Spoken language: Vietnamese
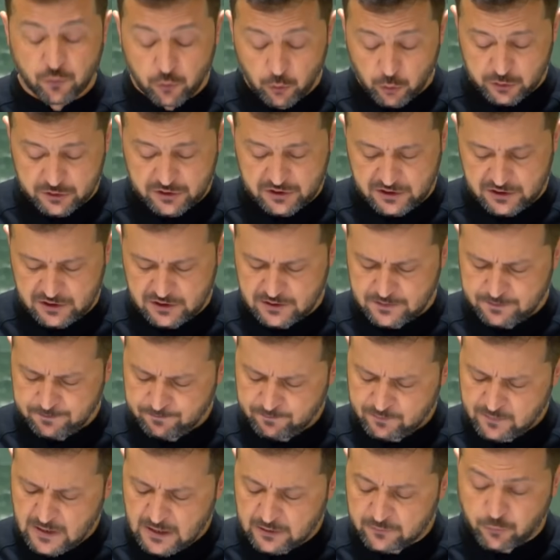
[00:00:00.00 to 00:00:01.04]
Đáng tiếc
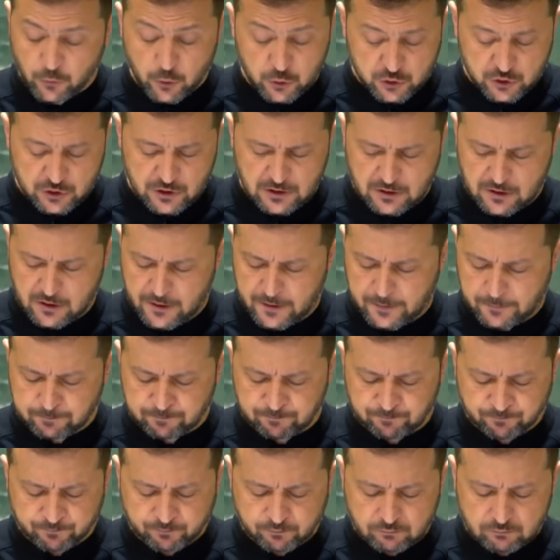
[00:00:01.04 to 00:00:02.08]
thay,
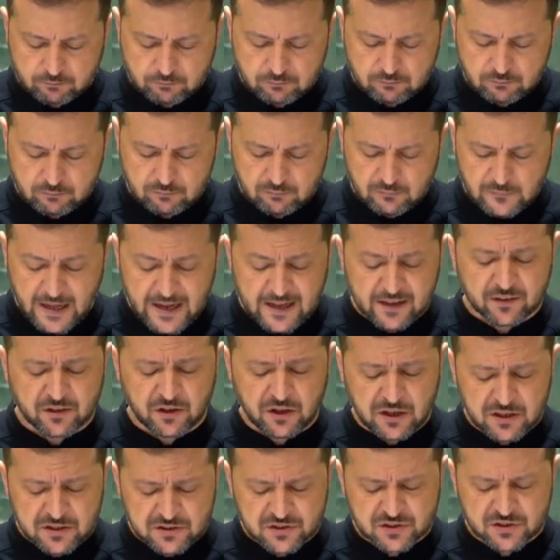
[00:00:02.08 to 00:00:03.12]
và nó đang có
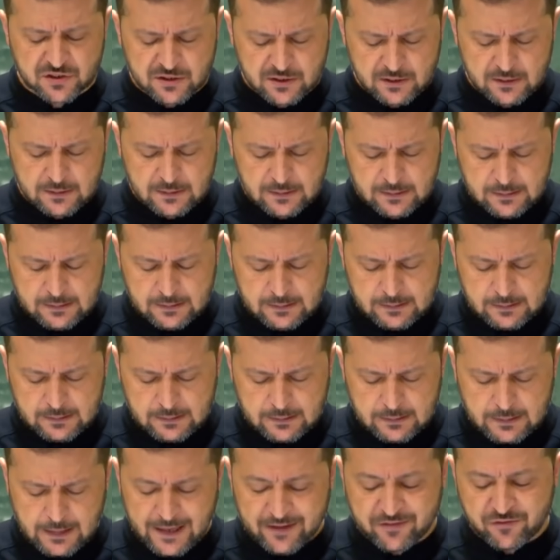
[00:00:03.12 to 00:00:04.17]
nguy cơ xảy ra
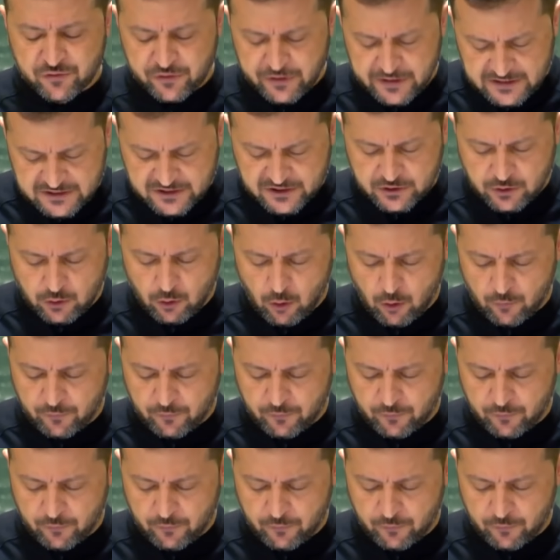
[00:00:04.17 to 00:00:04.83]
sự cố hạt nhân.